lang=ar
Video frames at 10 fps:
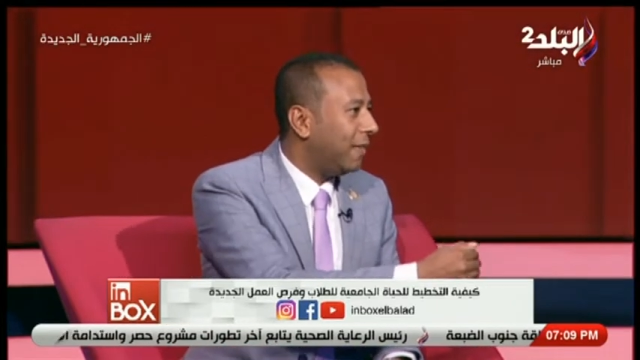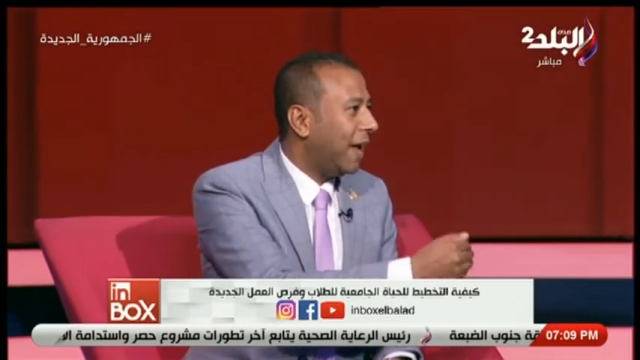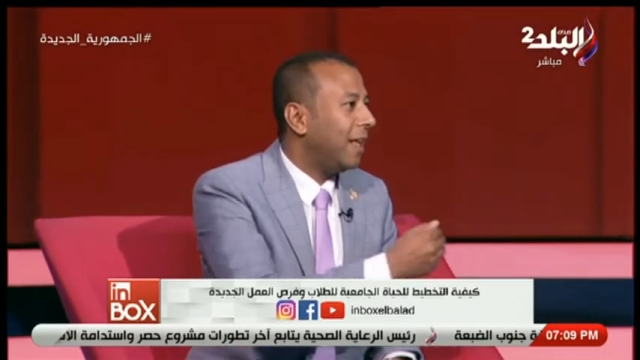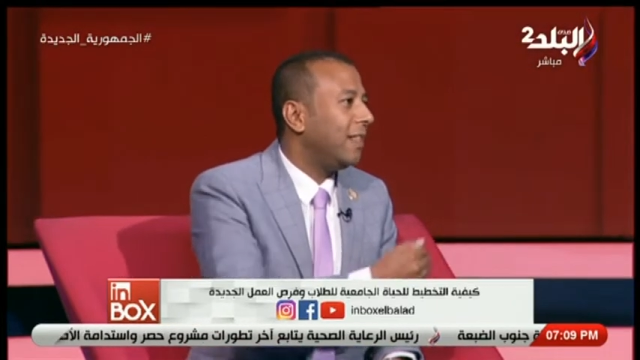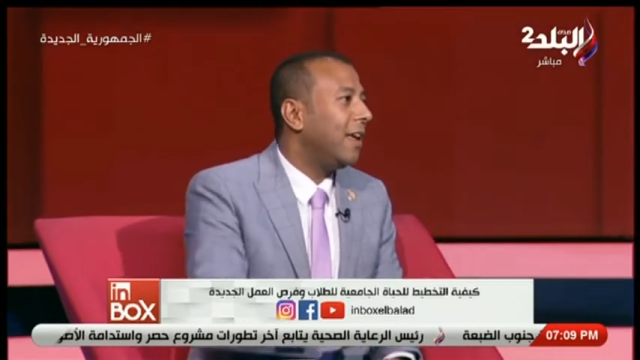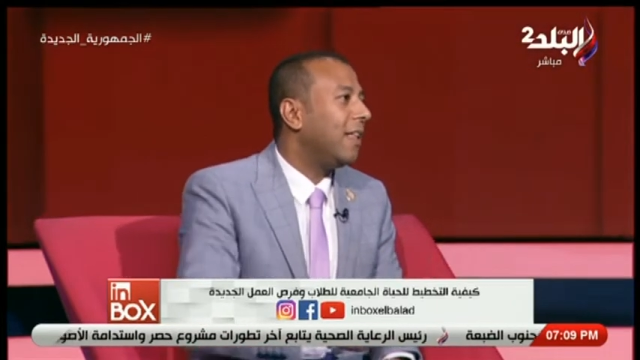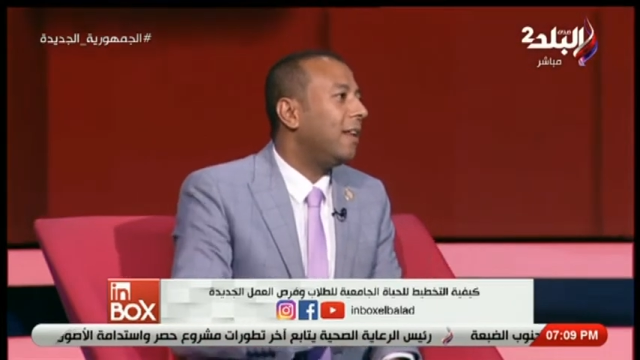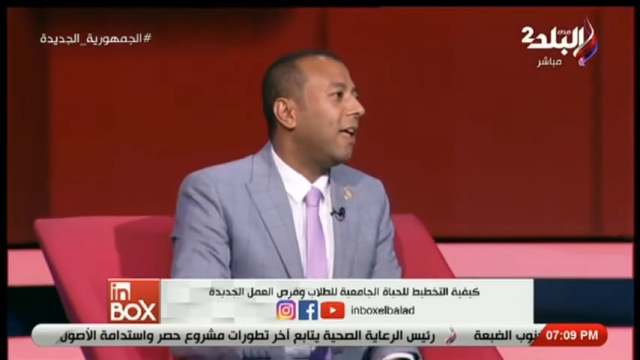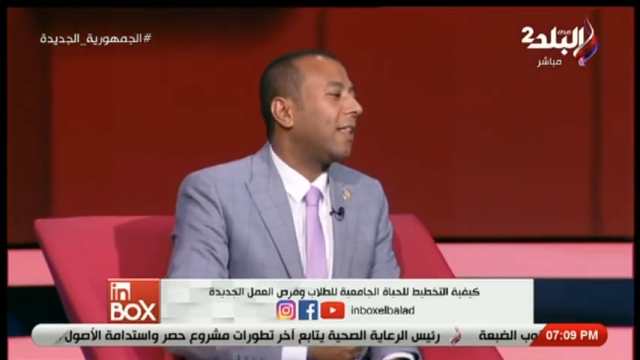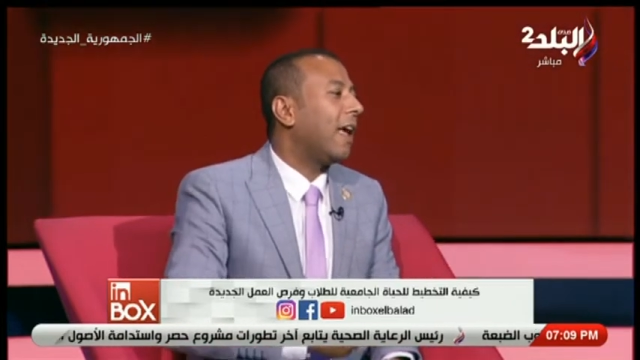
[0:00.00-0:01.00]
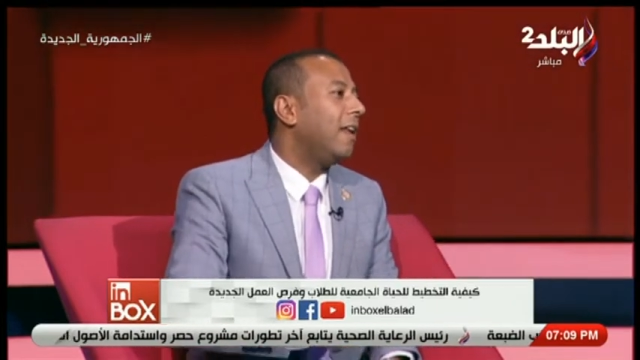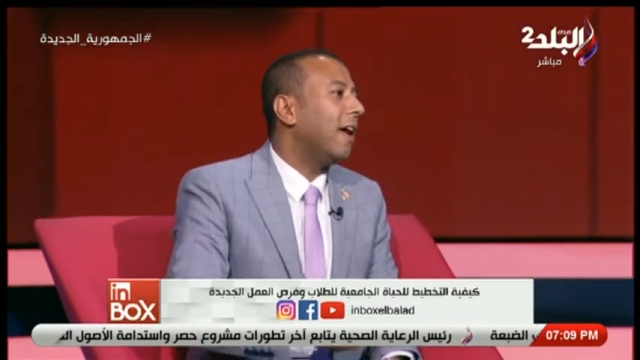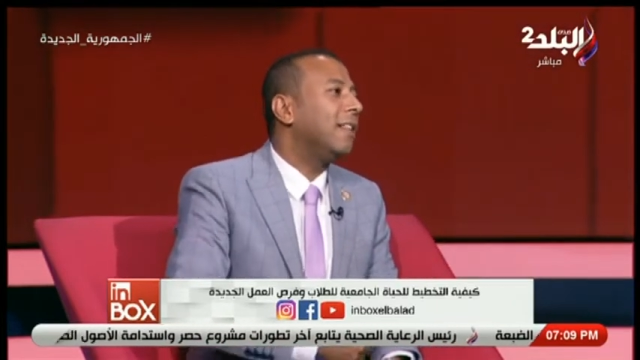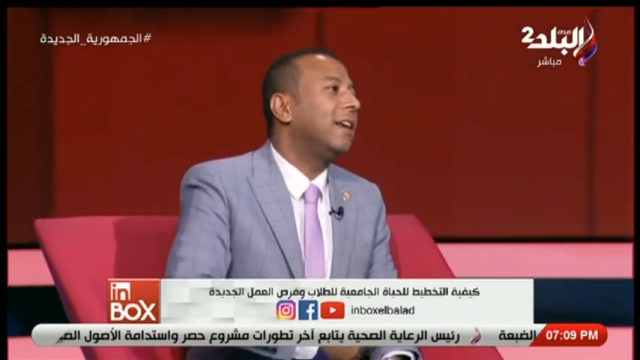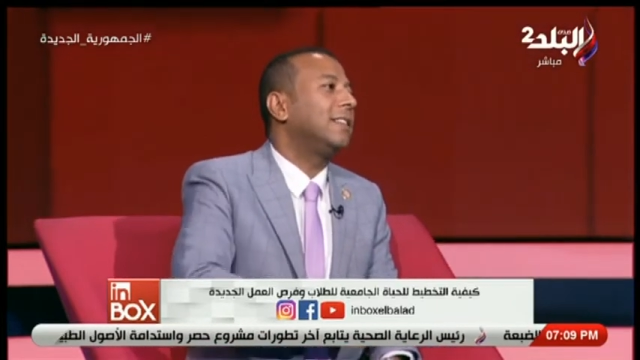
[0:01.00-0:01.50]
فيها لان هي دي اللي هتخلي
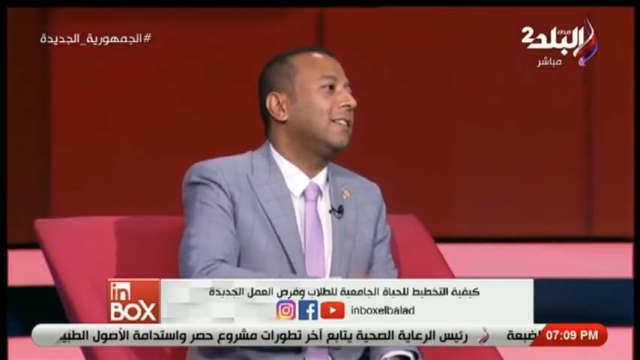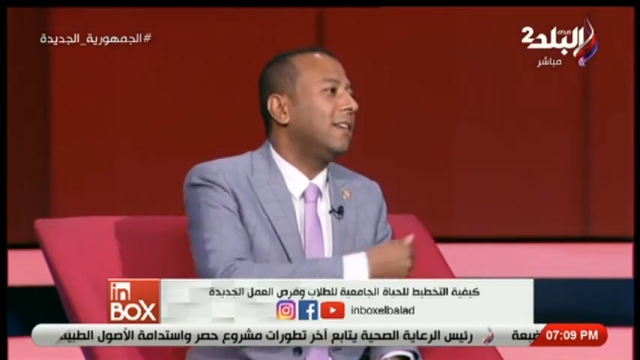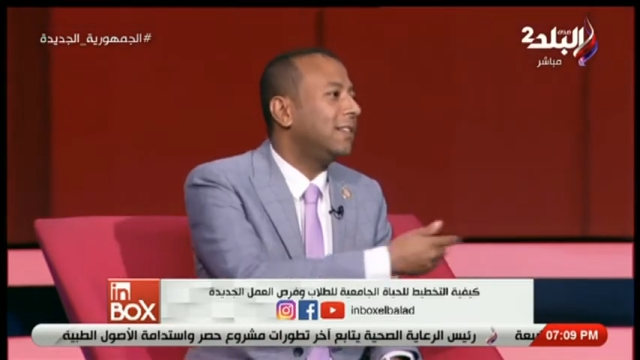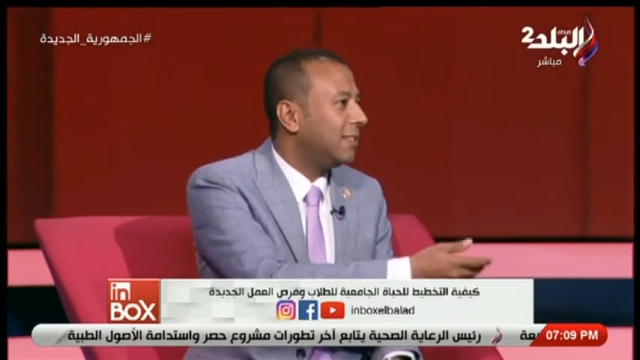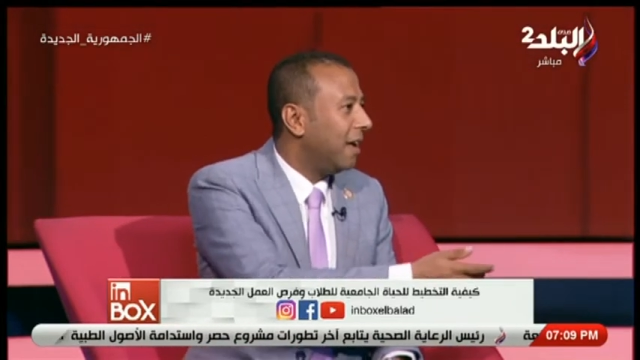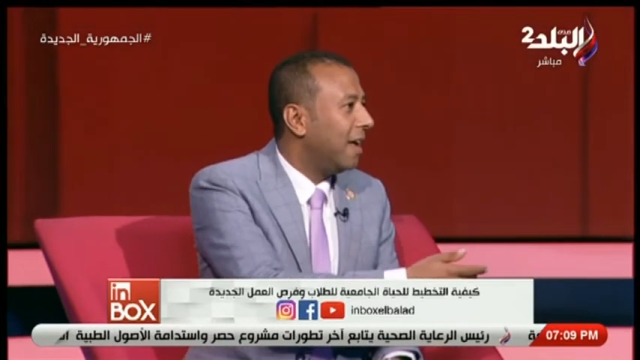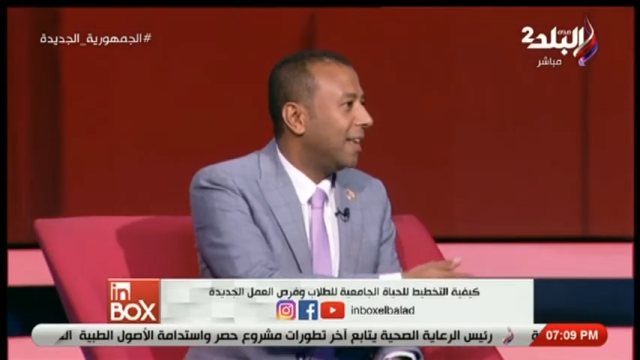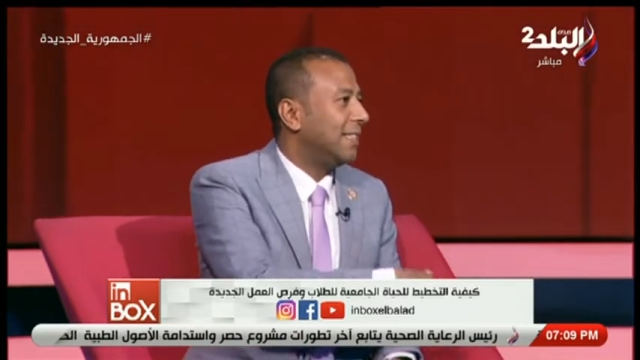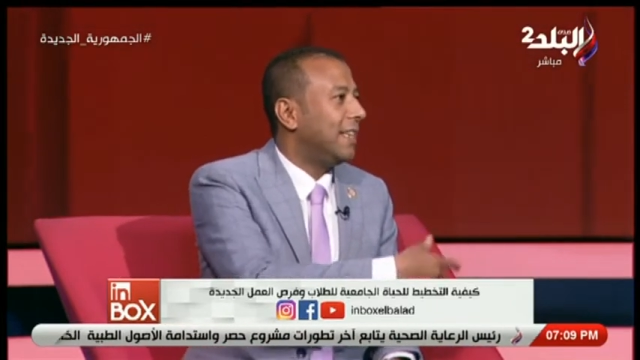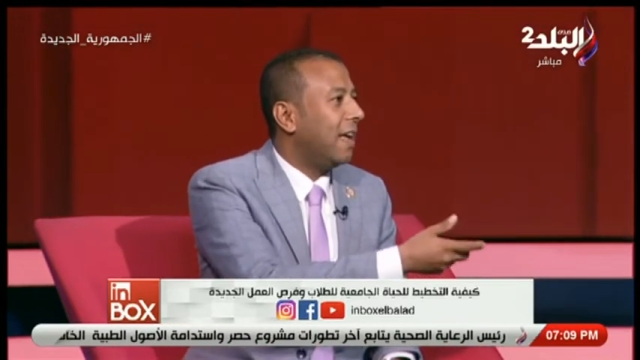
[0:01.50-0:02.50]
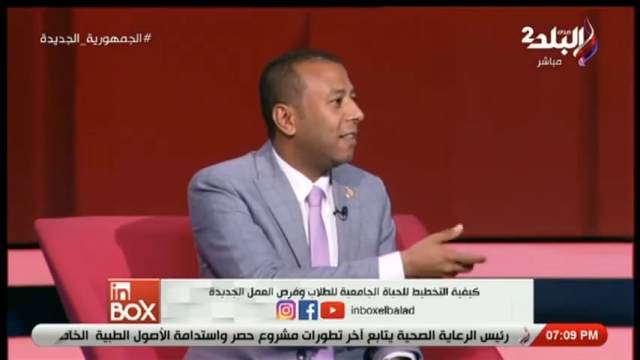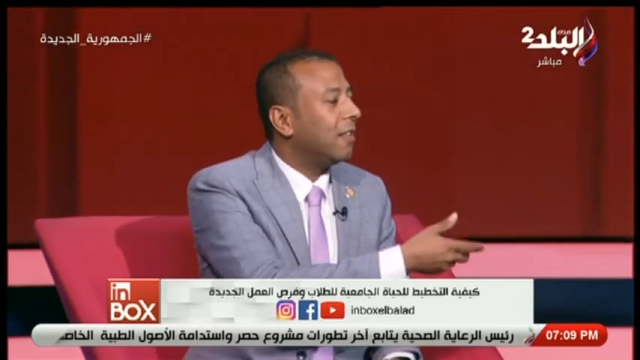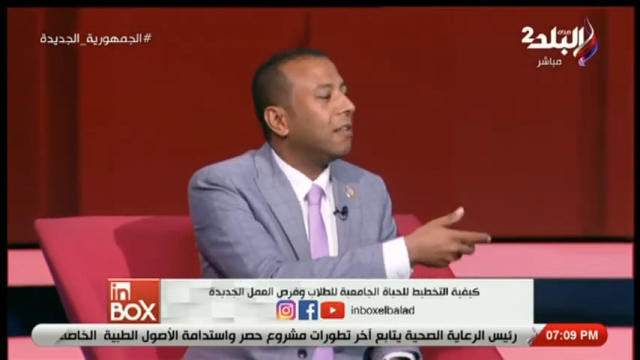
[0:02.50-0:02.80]
عندك سكيلز زياده بالزبط.